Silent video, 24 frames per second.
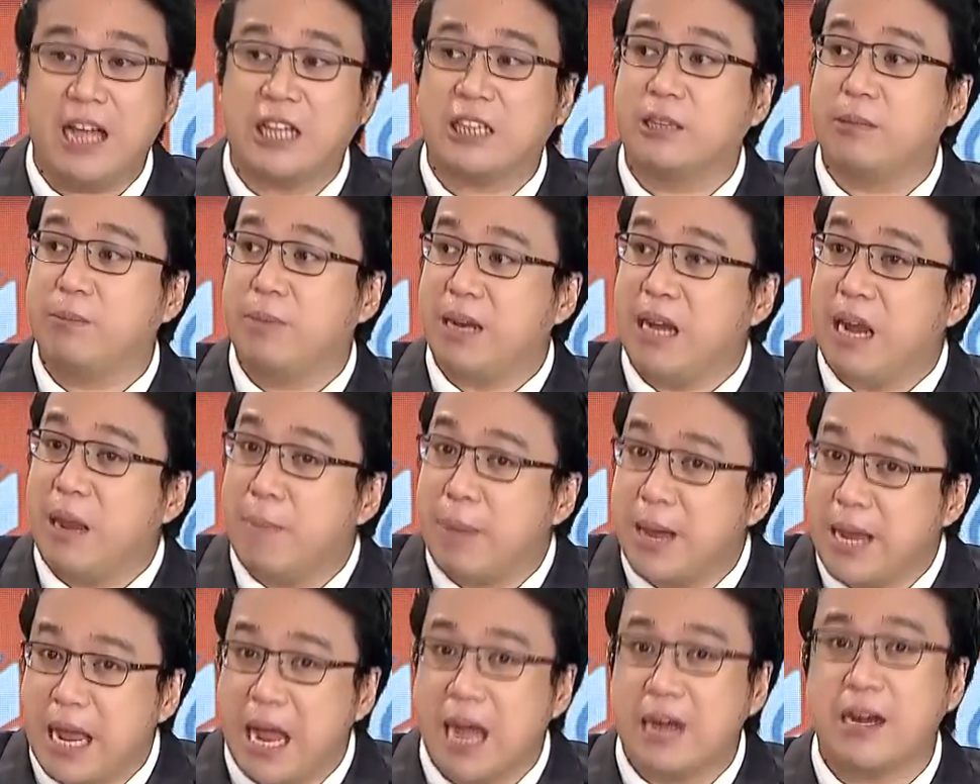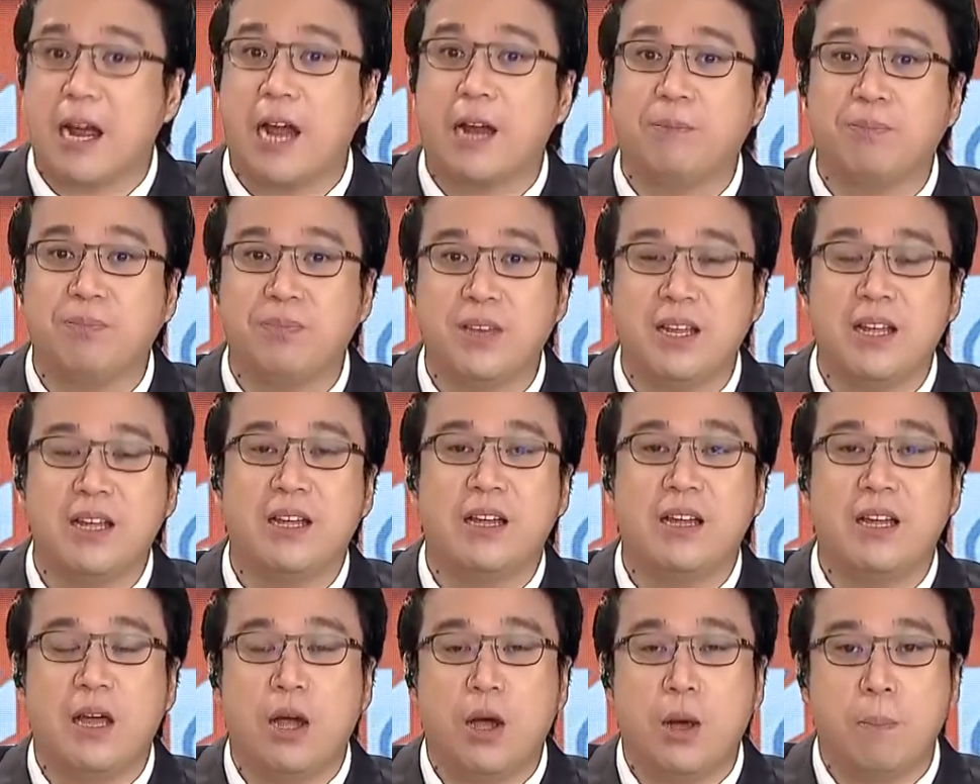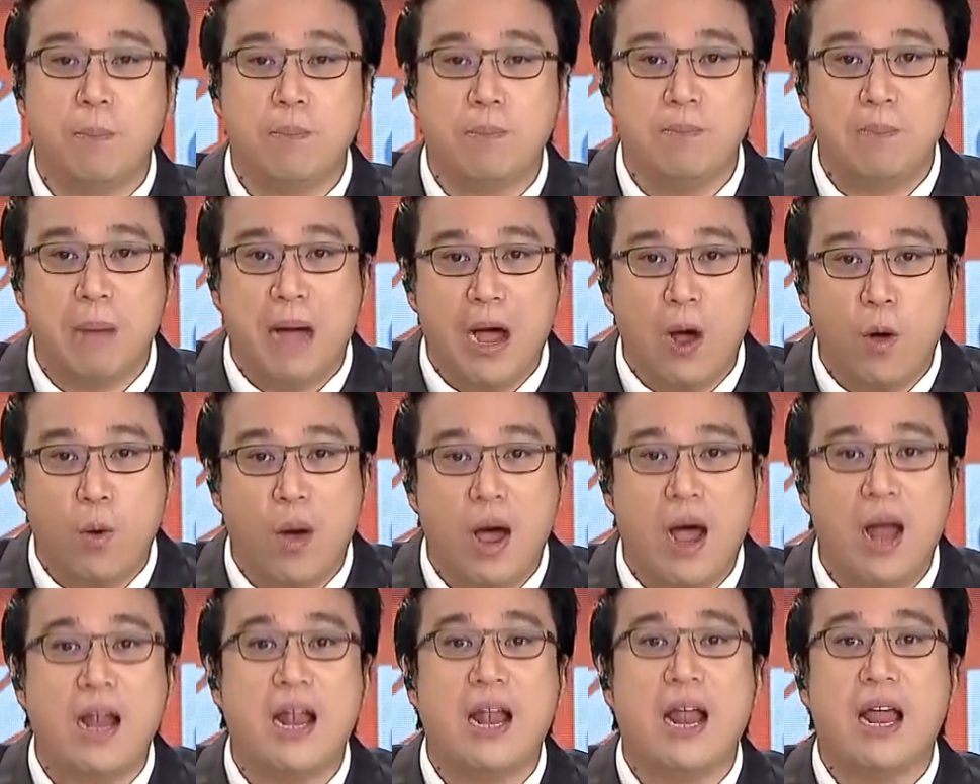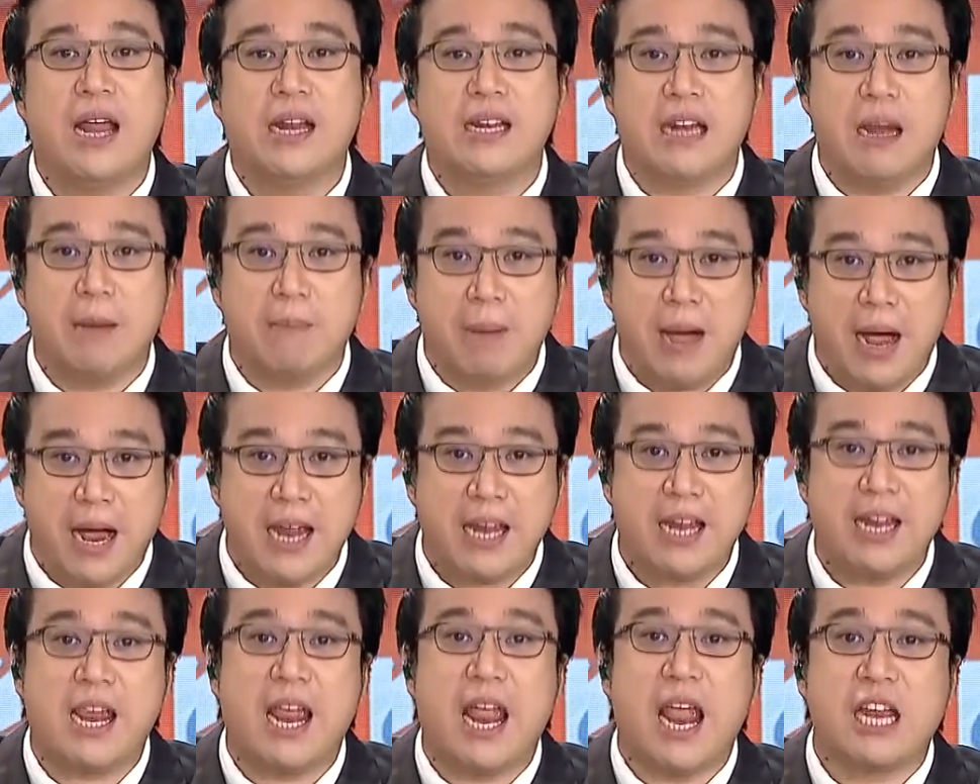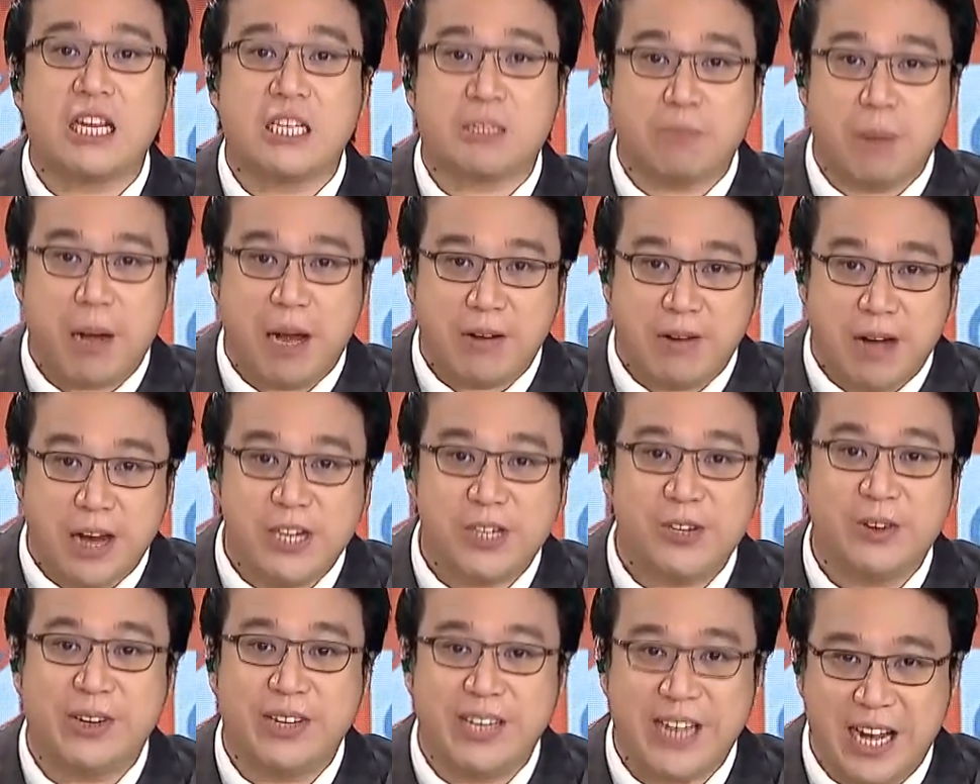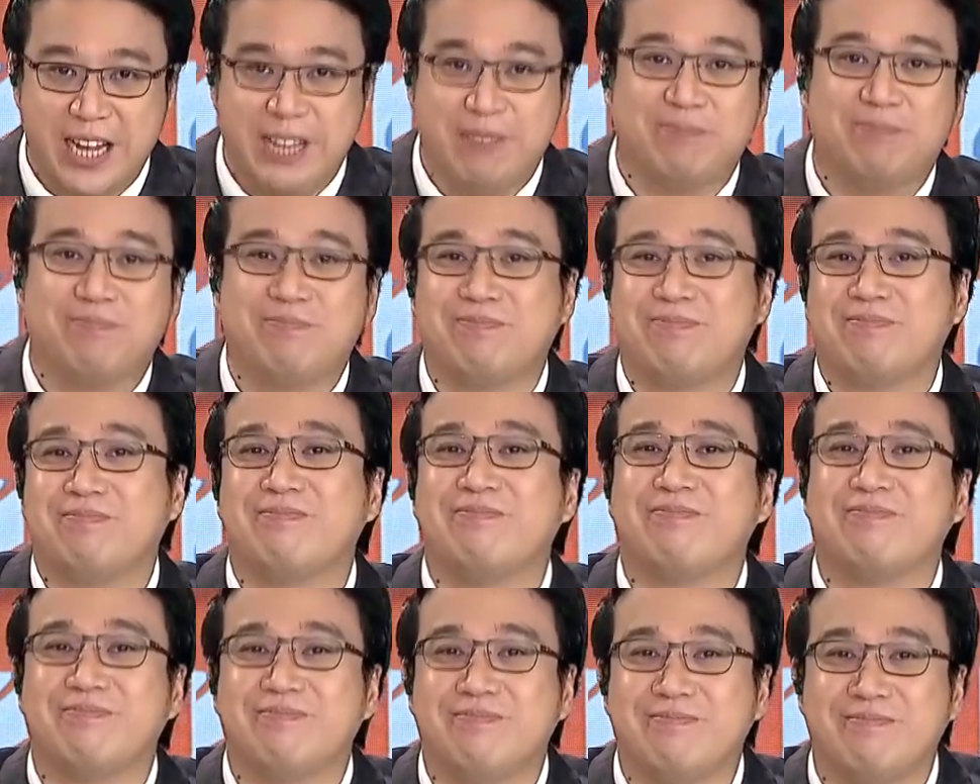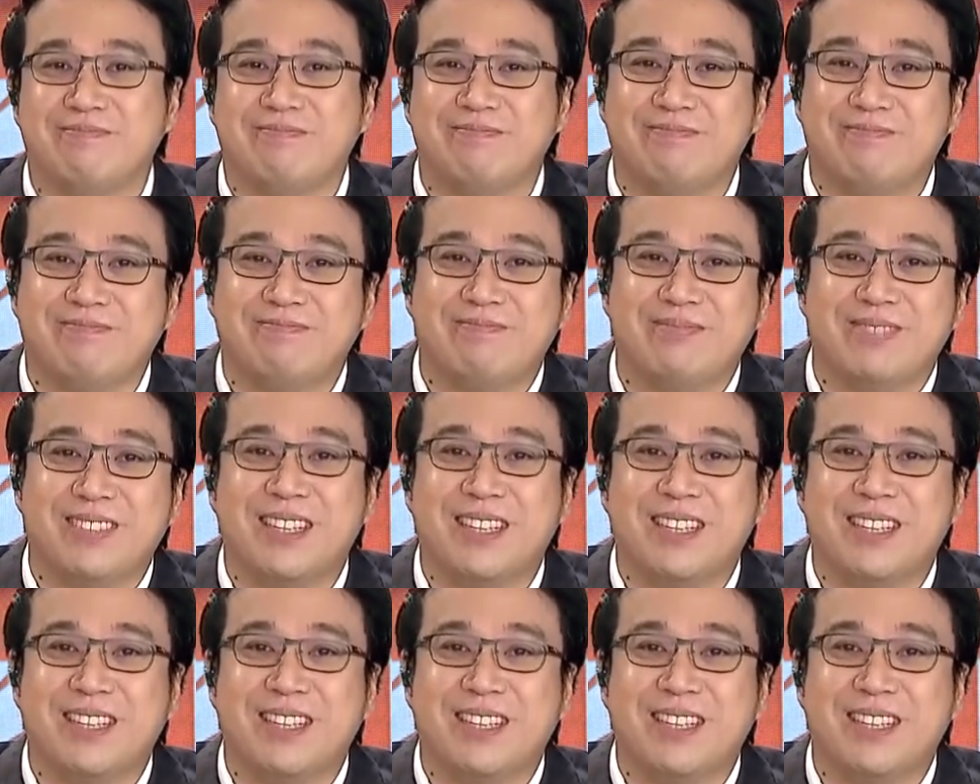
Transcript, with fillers: at binabayaran, bawal na may expiration date. Aba, may